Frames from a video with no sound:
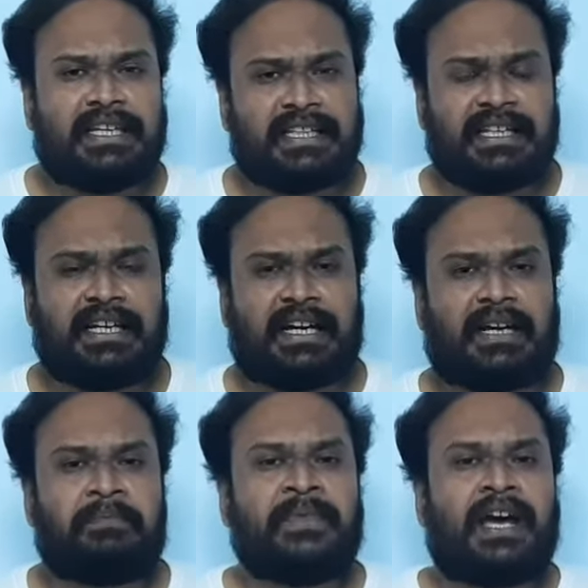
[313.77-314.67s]
எதிர்க்கிறாங்க
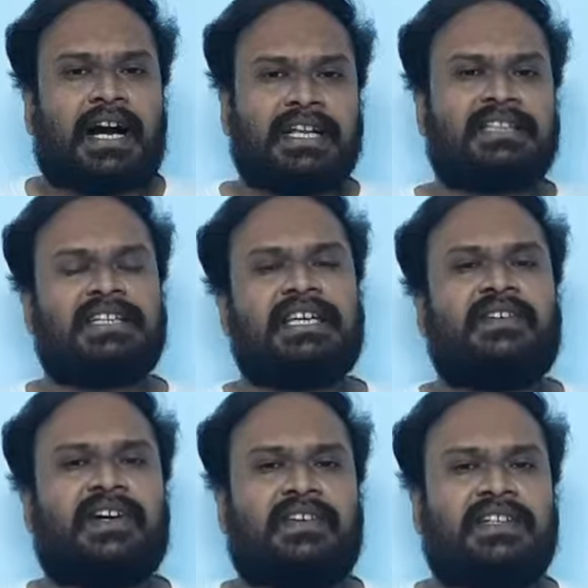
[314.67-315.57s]
அடுத்து
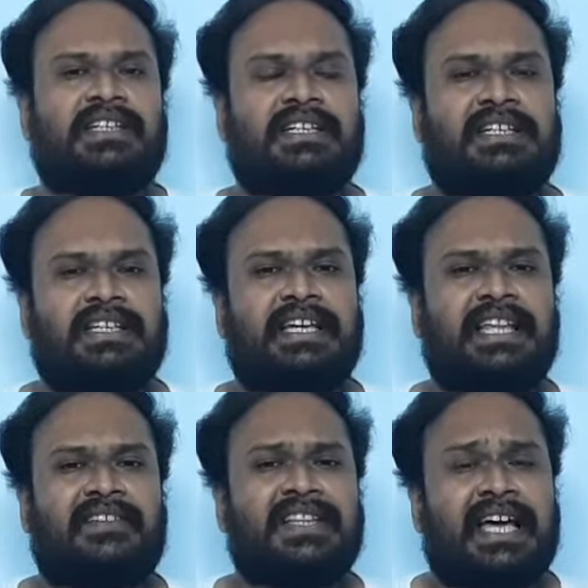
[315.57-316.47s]
இவங்க வந்து எதை
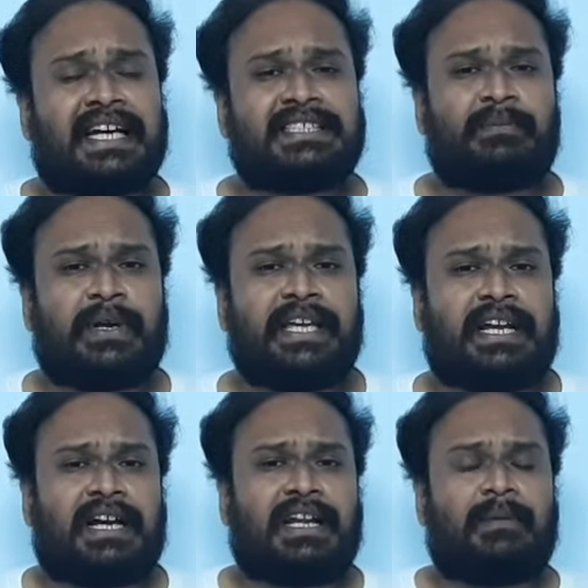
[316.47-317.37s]
வந்து அக்செப்ட்
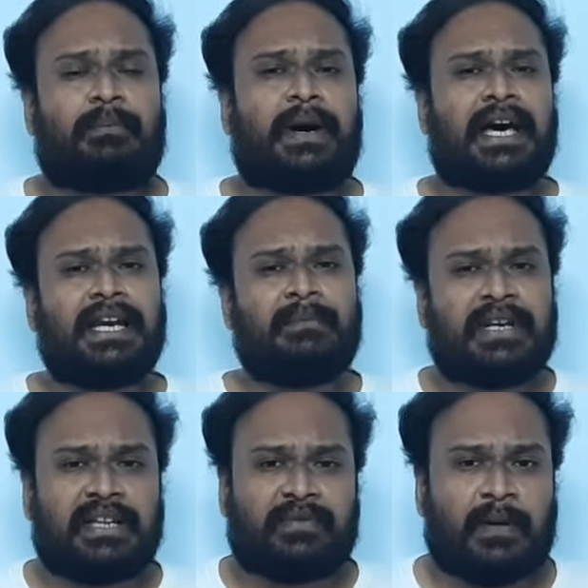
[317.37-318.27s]
பண்ணிக்கிறாங்கன்னா
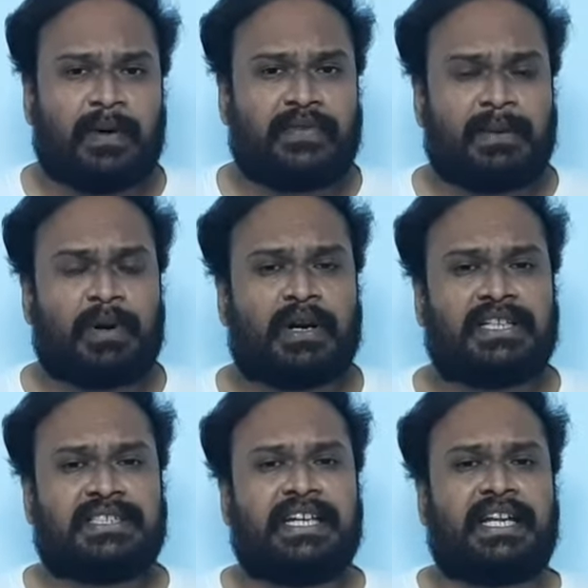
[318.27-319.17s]
பார்லிமெண்ட்ரி ஃபார்ம் ஆஃப்
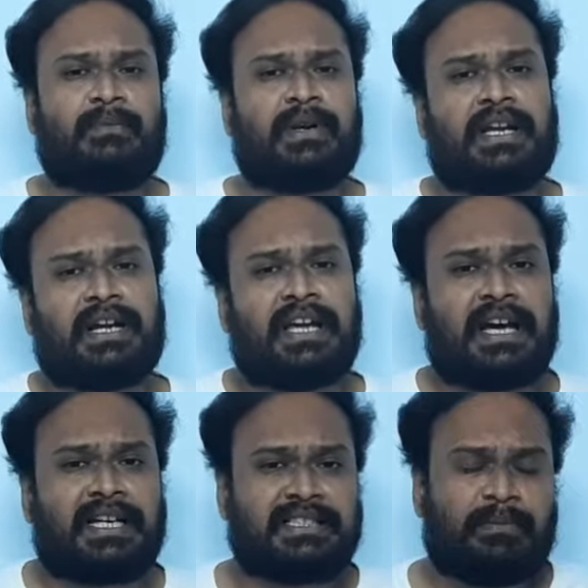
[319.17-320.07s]
டெமோக்ரஸியை என்ன பண்ணுறாங்கன்னா
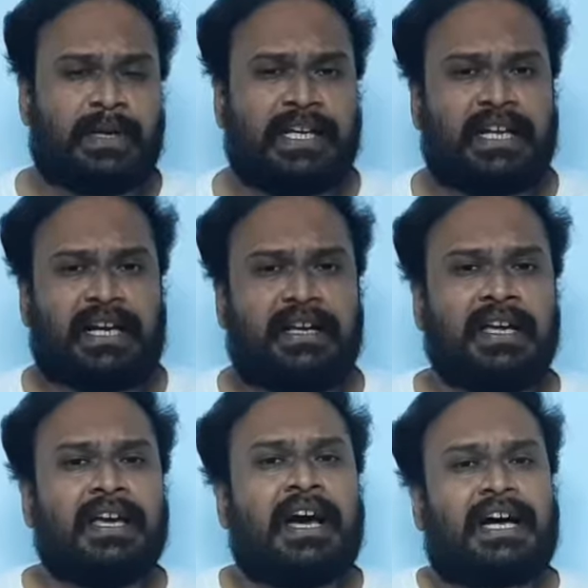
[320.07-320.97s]
அக்செப்ட் பண்ணிக்கிறாங்க
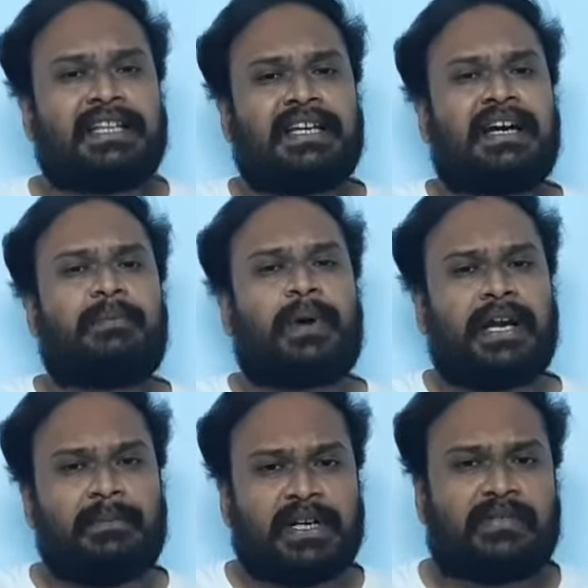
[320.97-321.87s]
அந்த
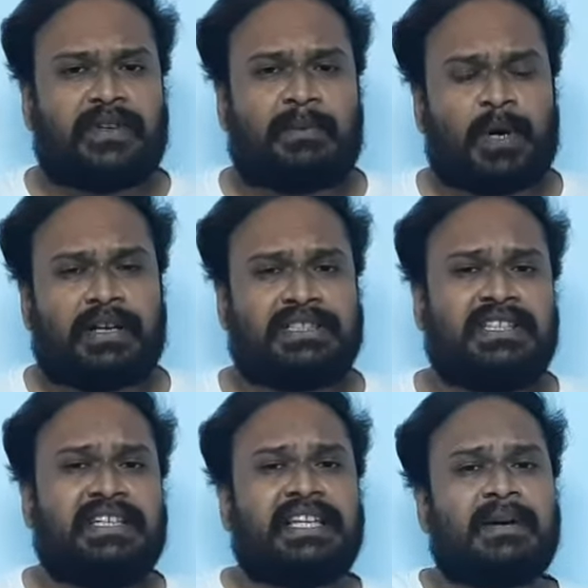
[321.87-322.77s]
பார்லிமெண்ட் ஆஃப் டெமோ
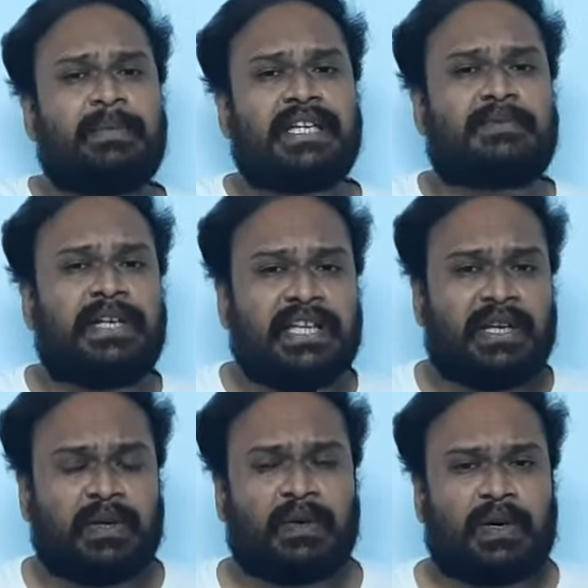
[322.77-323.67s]
டெமோக்ரஸியும் எதை பேஸ் பண்ணி
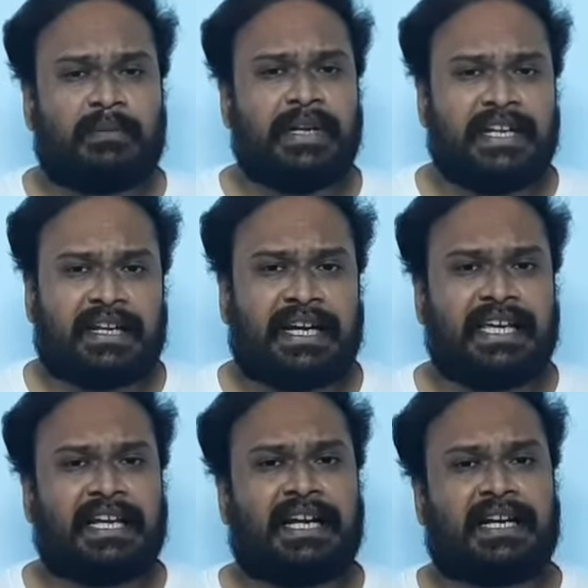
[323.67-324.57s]
இருக்கணும் அப்படின்னு
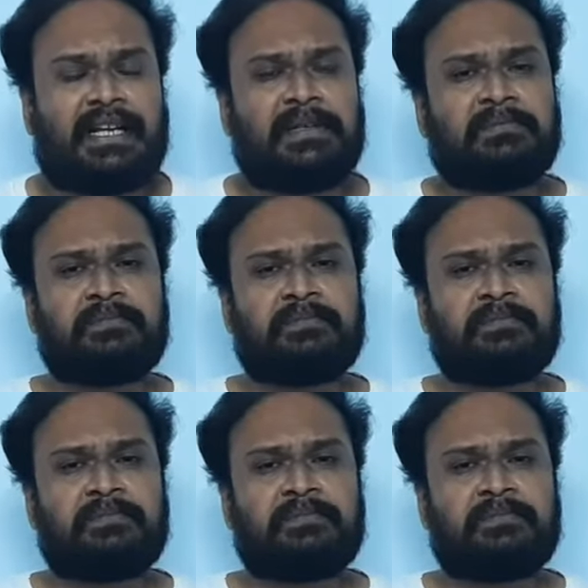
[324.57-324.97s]
நினைக்கிறாங்கன்னா